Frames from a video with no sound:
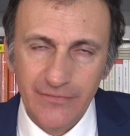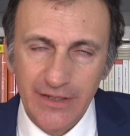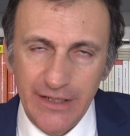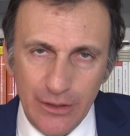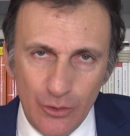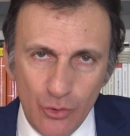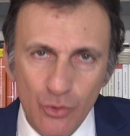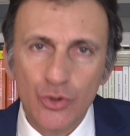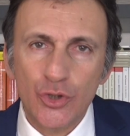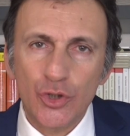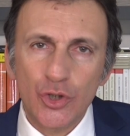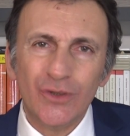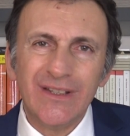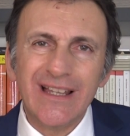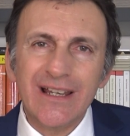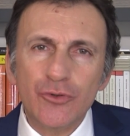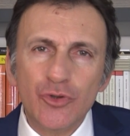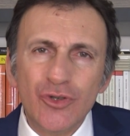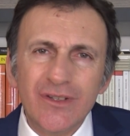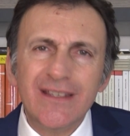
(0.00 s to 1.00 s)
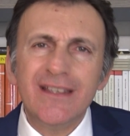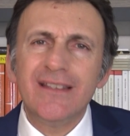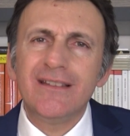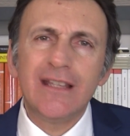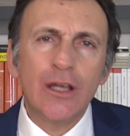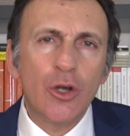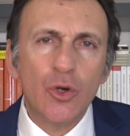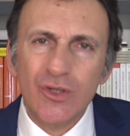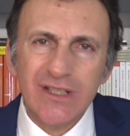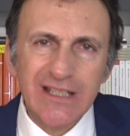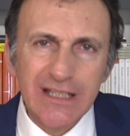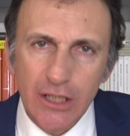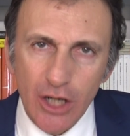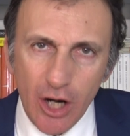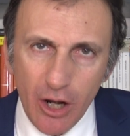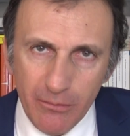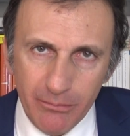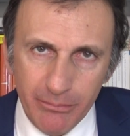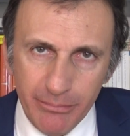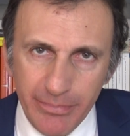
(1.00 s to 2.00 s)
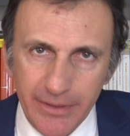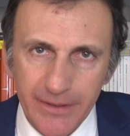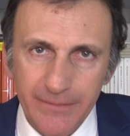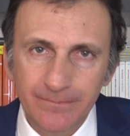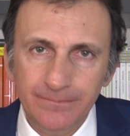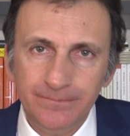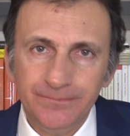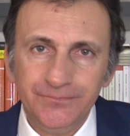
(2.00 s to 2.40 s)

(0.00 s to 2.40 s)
Il guscio narcisistico si rompe.